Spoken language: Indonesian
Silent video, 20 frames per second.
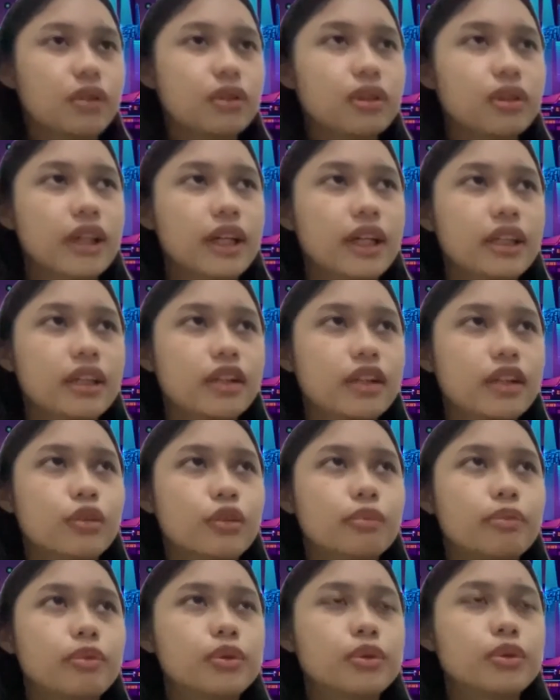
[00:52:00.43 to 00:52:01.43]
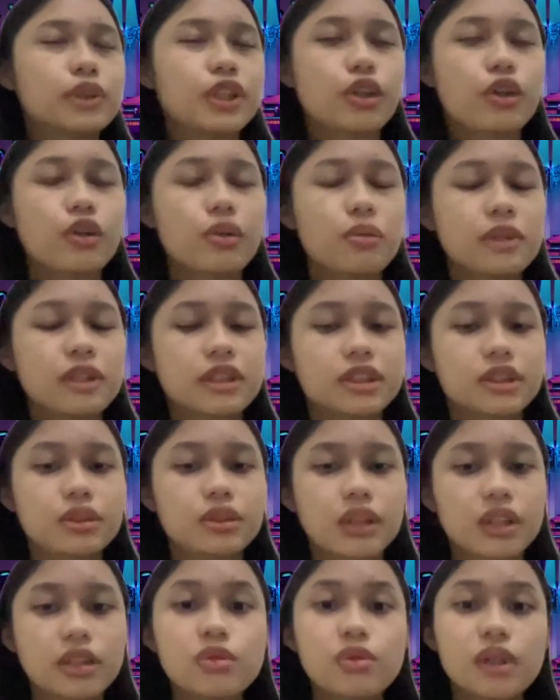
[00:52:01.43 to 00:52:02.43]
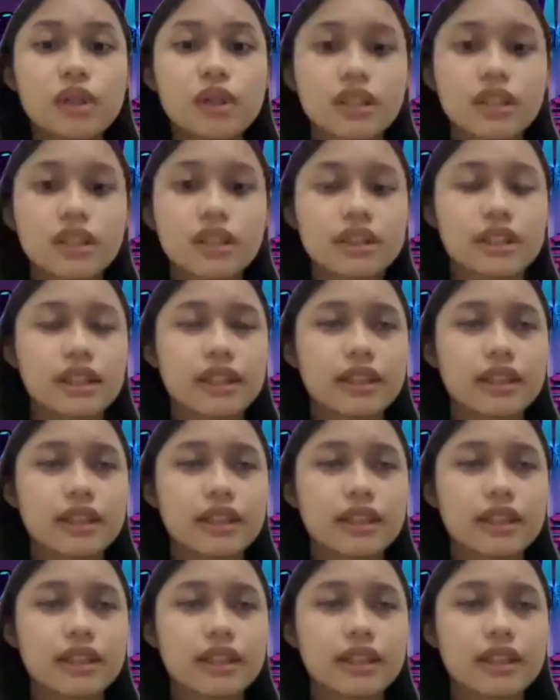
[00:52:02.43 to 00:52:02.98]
online ataupun e-commerce itu kan luas ya